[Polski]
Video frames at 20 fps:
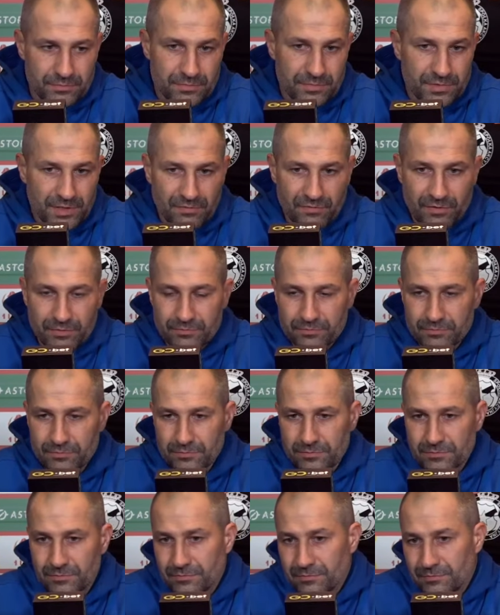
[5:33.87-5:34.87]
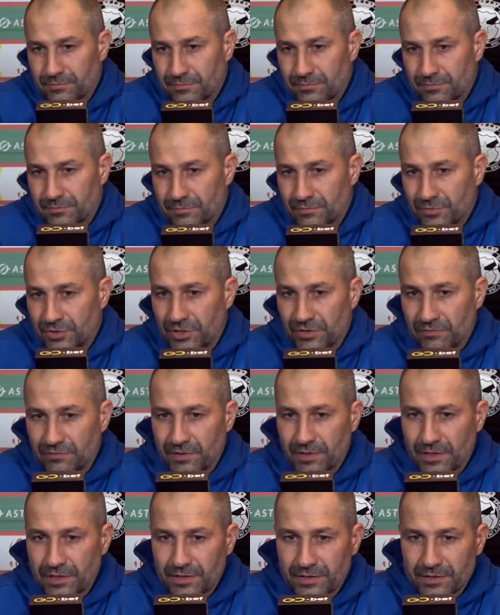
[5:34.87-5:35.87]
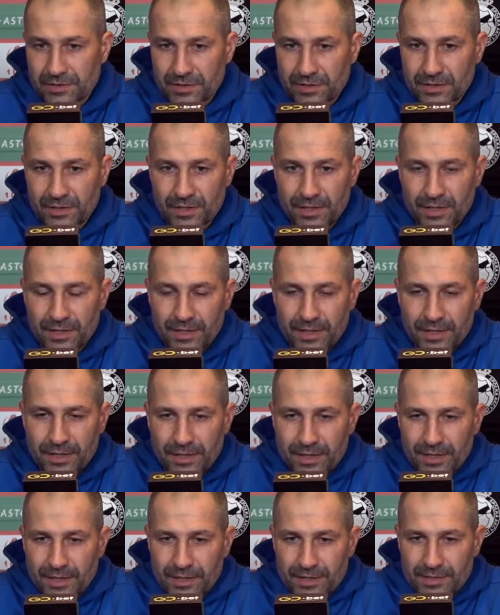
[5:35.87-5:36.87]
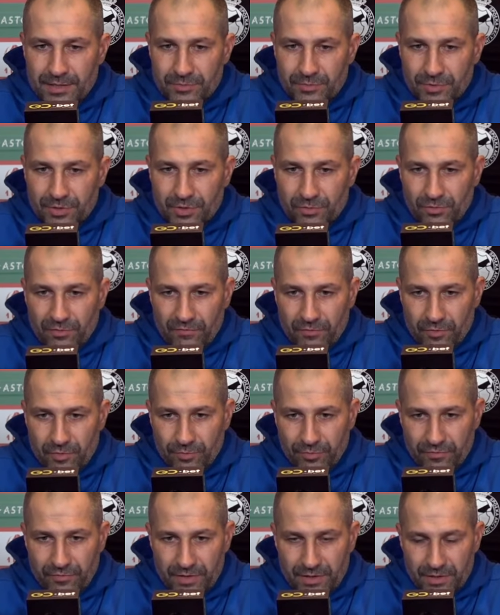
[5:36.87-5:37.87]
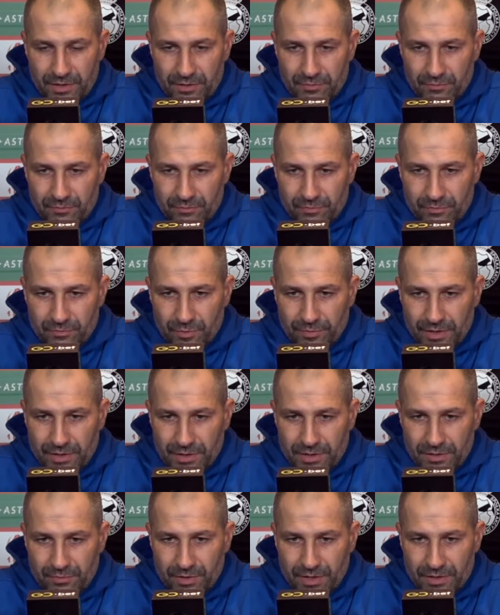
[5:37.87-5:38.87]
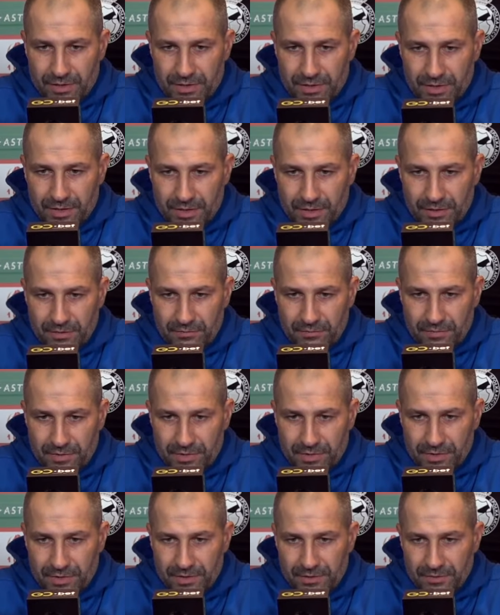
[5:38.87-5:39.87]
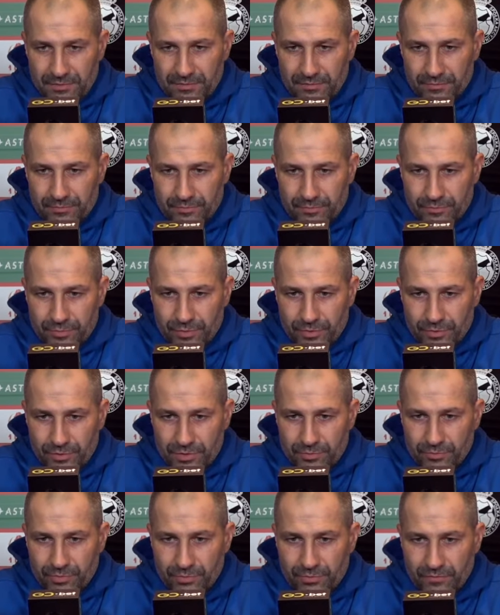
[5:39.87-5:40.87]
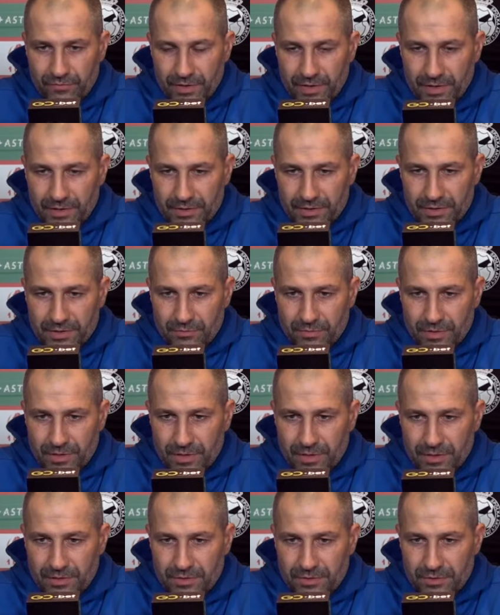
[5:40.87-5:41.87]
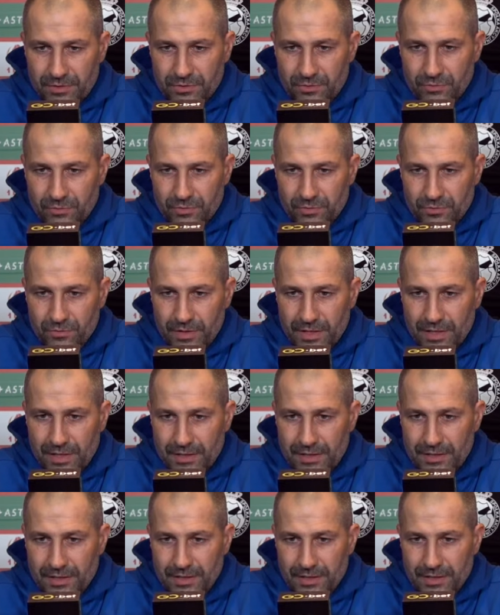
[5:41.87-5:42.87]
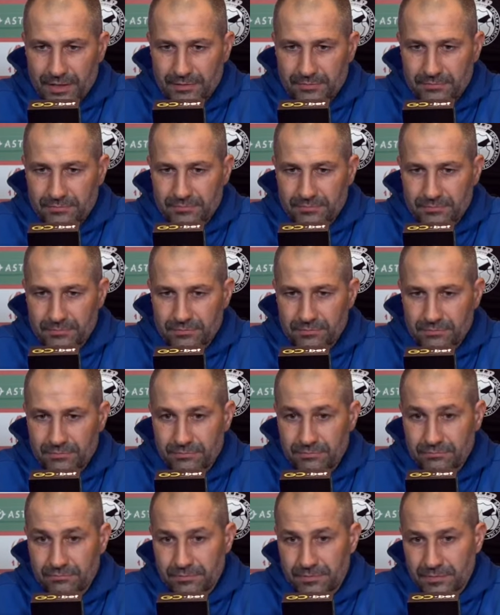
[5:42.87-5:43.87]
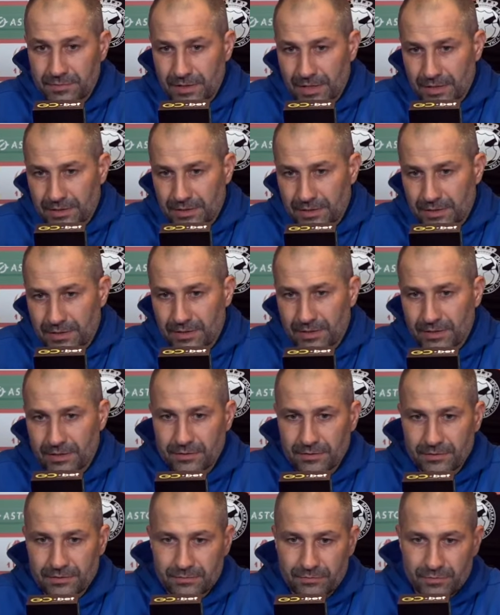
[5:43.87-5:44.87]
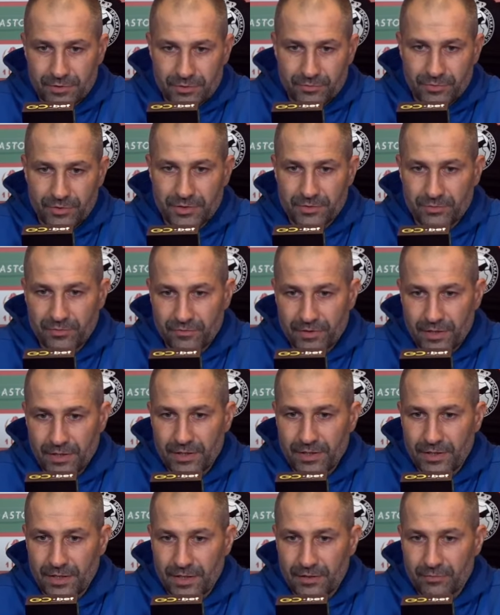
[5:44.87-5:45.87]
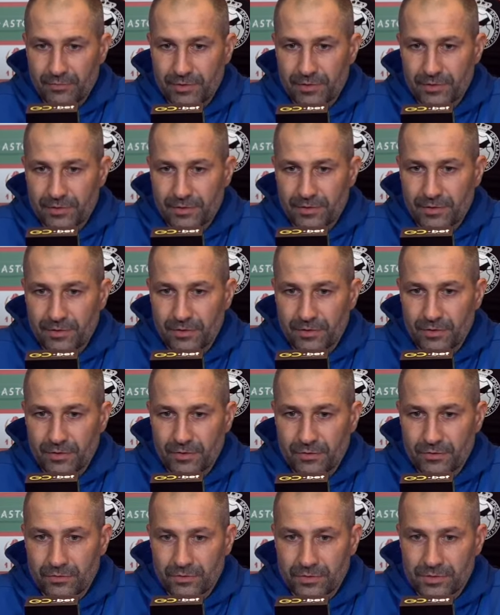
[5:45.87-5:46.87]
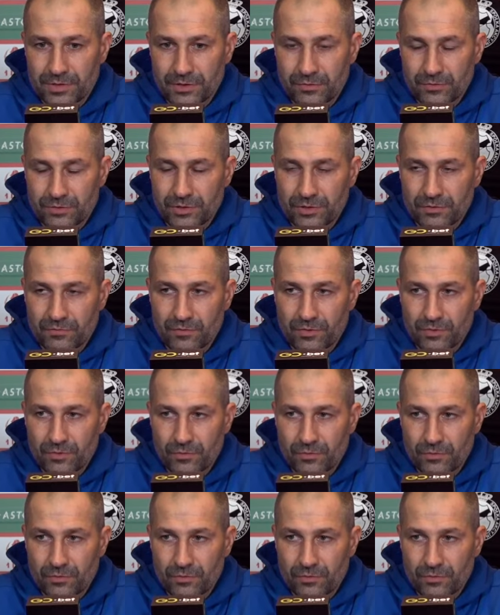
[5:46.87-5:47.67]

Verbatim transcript: nie wiem. Mi się wydaje, że Zmieniłem w odpowiednim momencie Baszę, właśnie biorąc pod uwagę, że ma żółtą kartkę. Inaczej byśmy rozmawiali, jakby on dostał czerwoną.